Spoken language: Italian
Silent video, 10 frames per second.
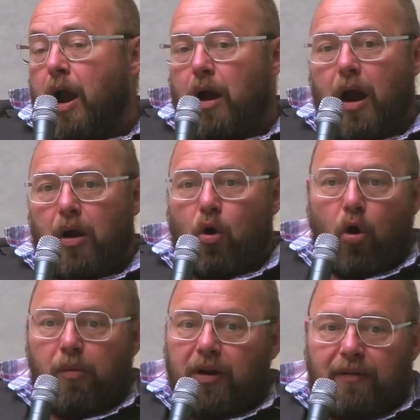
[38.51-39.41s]
eh,
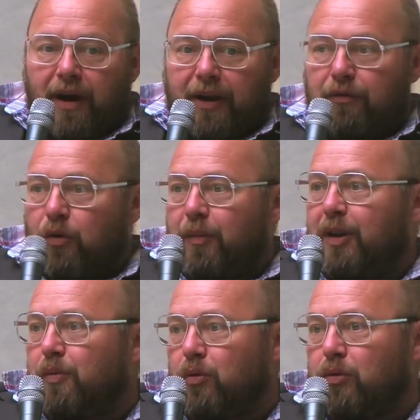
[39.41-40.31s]
come le varie forme di
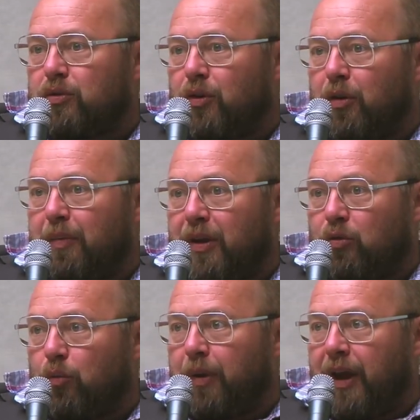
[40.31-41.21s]
produzione peer to
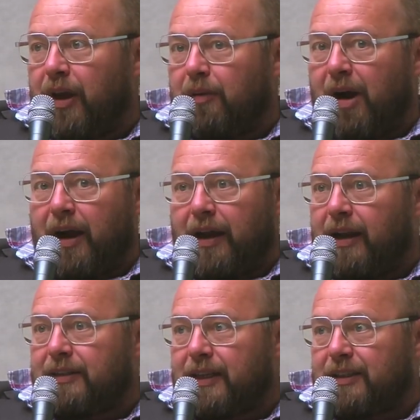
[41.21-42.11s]
-peer, ma anche le
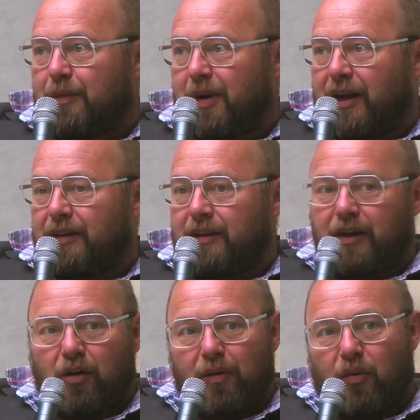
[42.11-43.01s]
stesse pratiche
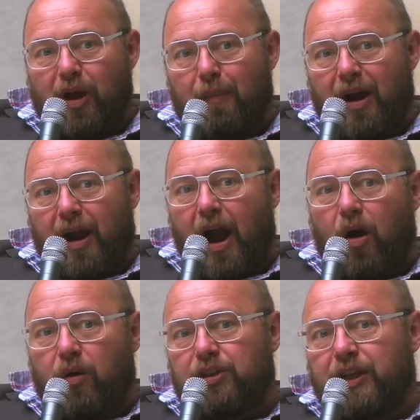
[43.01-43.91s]
come qui a Macao,
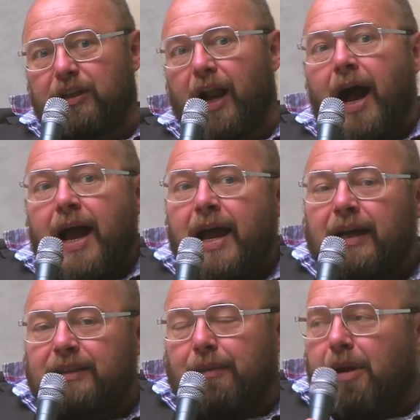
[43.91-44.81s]
eccetera,
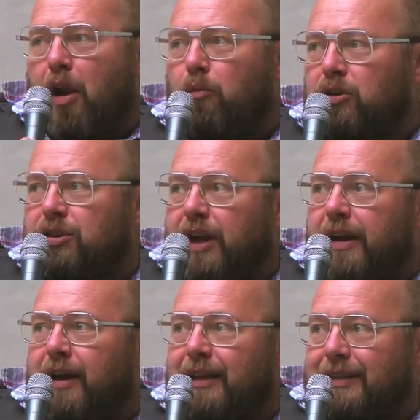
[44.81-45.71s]
sembrano mostrare
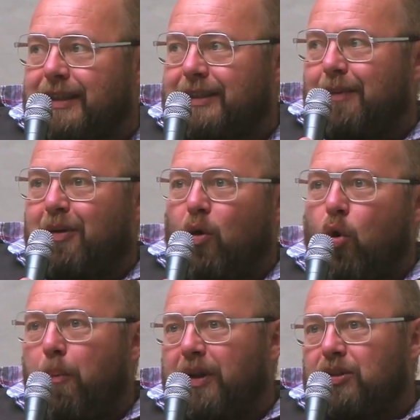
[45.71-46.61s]
la stessa
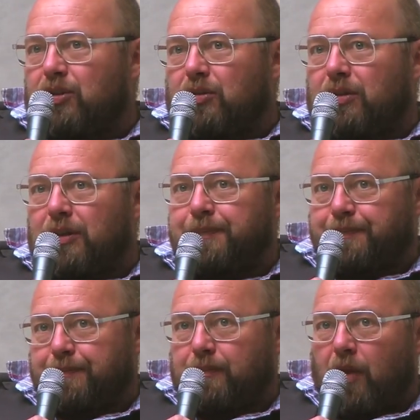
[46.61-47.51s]
preoccupazione
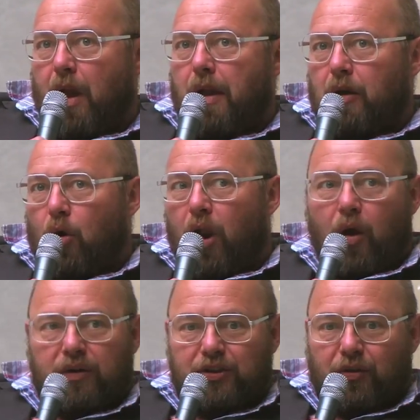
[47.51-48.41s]
con la
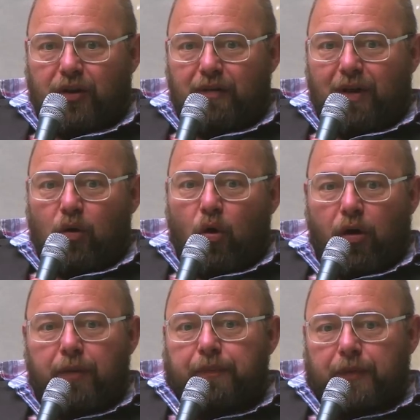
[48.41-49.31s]
questione del valore,
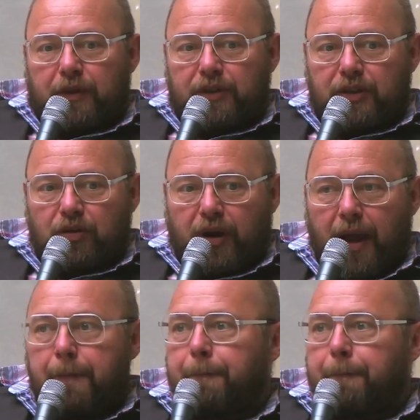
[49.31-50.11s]
nel senso che